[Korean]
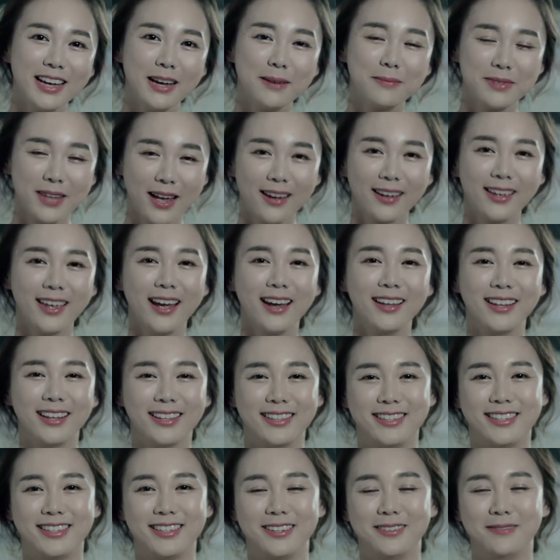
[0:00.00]
잠, 상쾌한
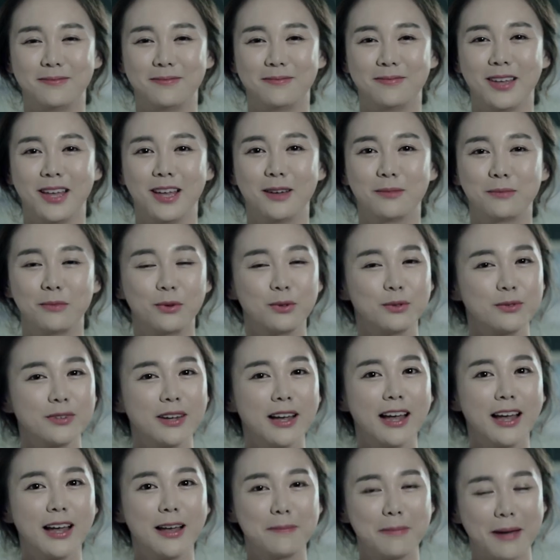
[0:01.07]
아침
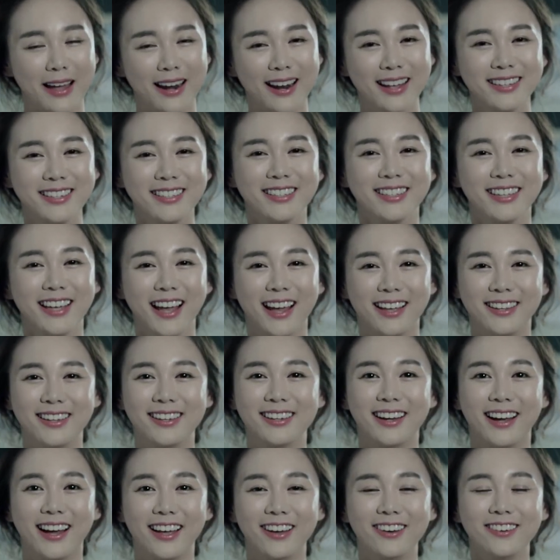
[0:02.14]
모두가 바라시는 게
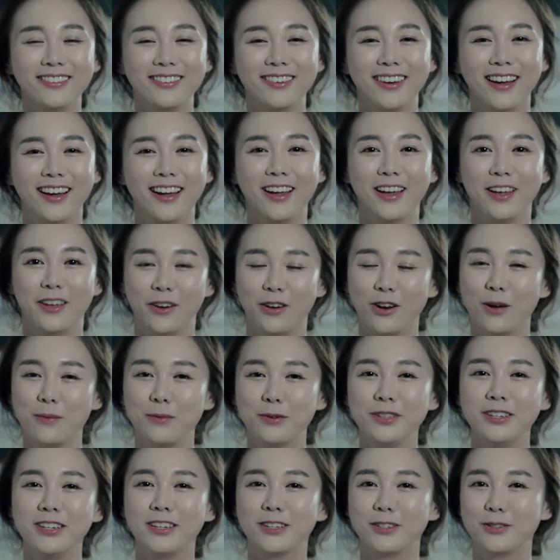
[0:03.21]
아닐까요?
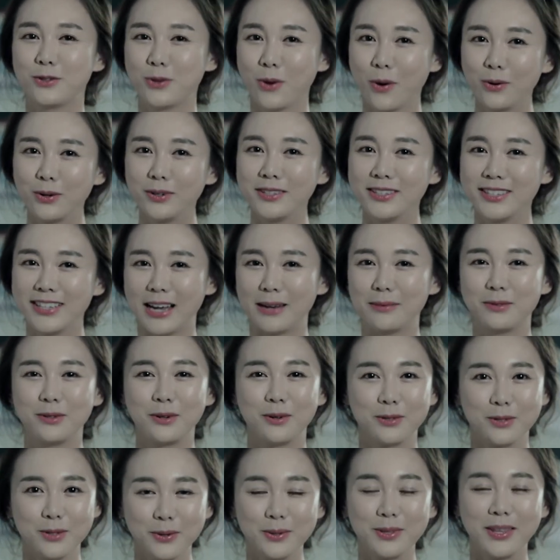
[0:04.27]
여러분을 좋은
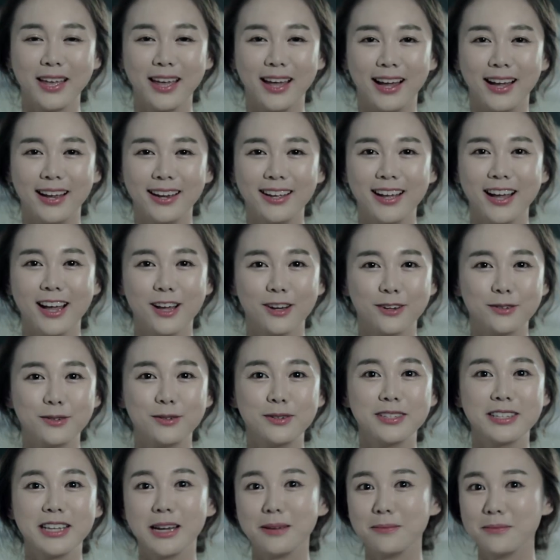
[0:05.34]
잠으로 초대할
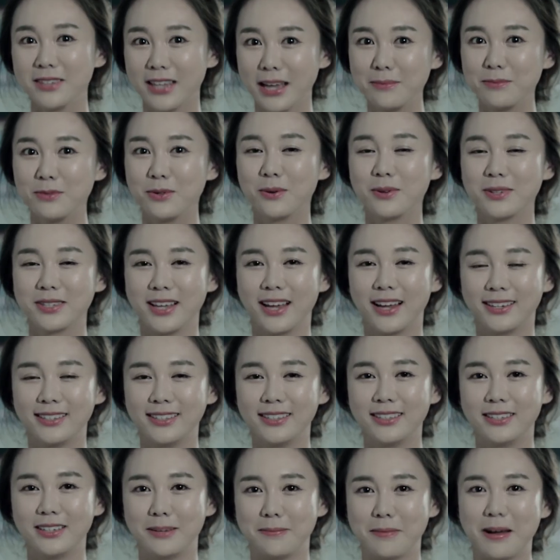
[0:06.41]
꿀잠
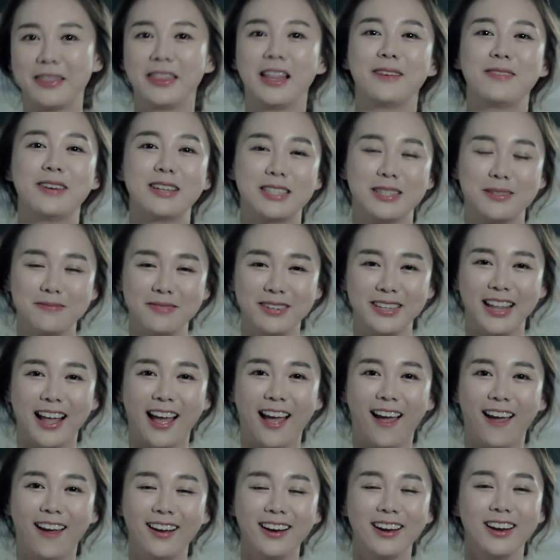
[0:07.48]
삼총사를
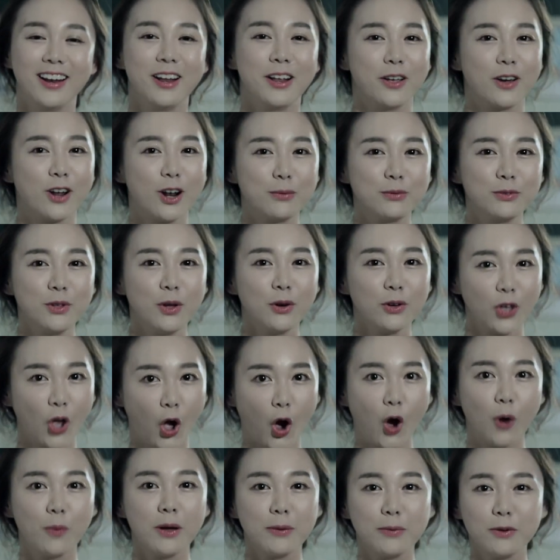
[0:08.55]
만나봤습니다. 여러분도
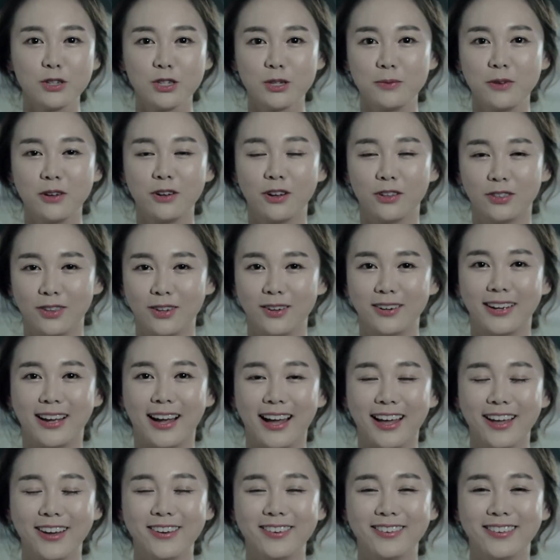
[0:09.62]
경험해보시면
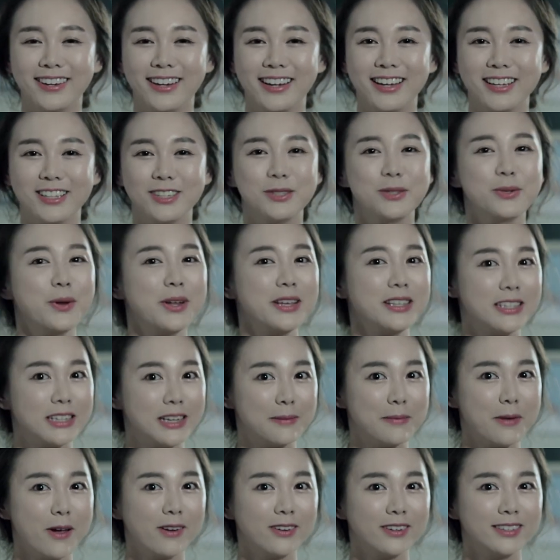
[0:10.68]
어떨까요? 스스로의
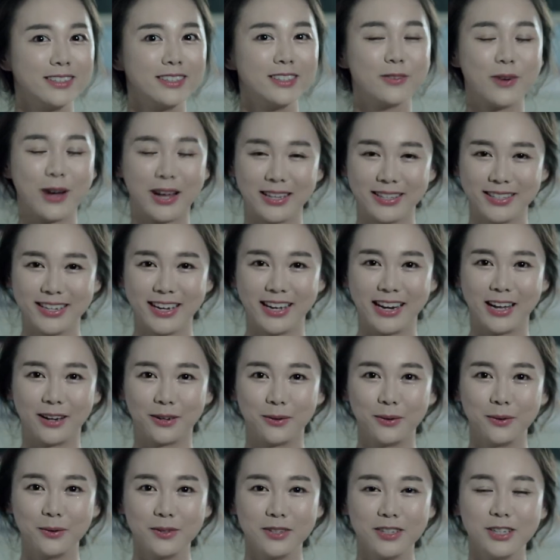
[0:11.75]
질병을
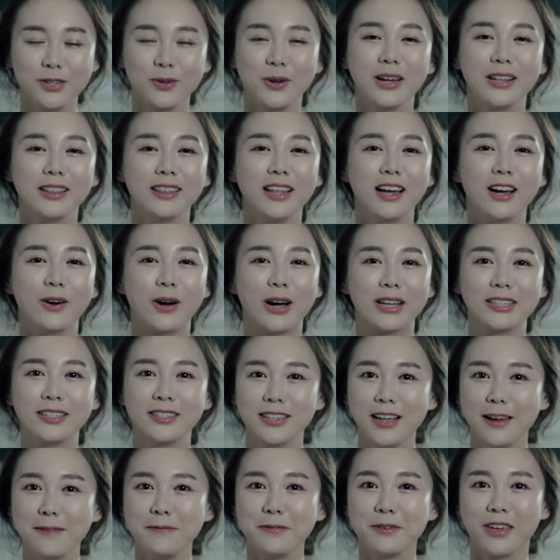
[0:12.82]
관찰하고 치료한다고 하는
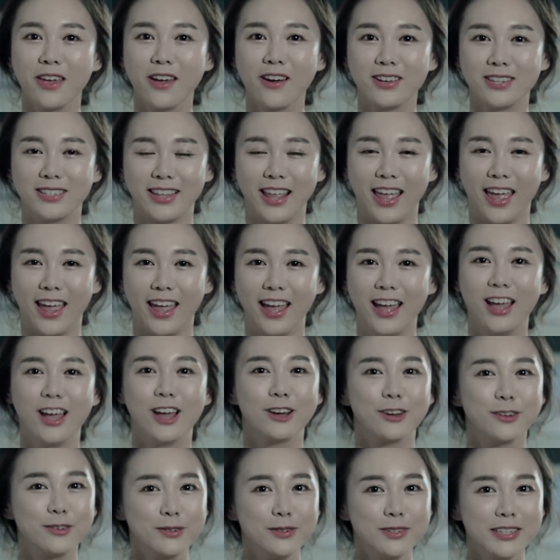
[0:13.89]
셀프케어 시대
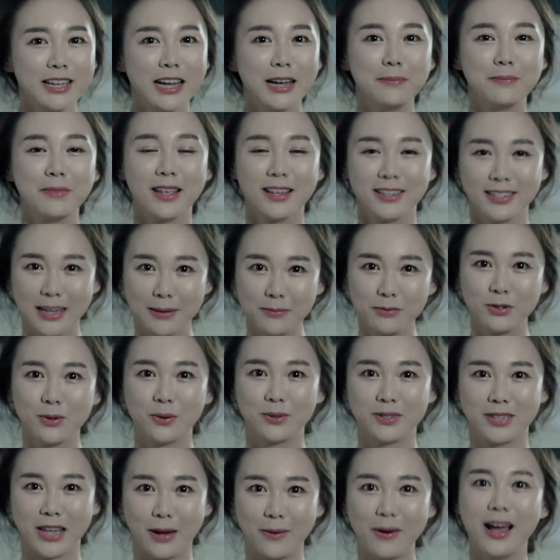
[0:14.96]
꿀잠
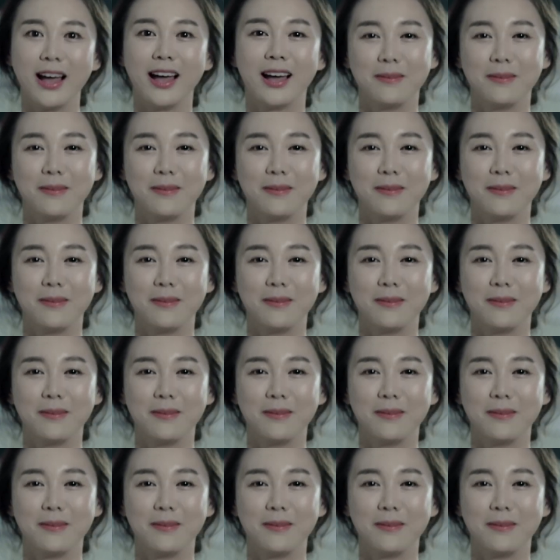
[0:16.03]
삼총사와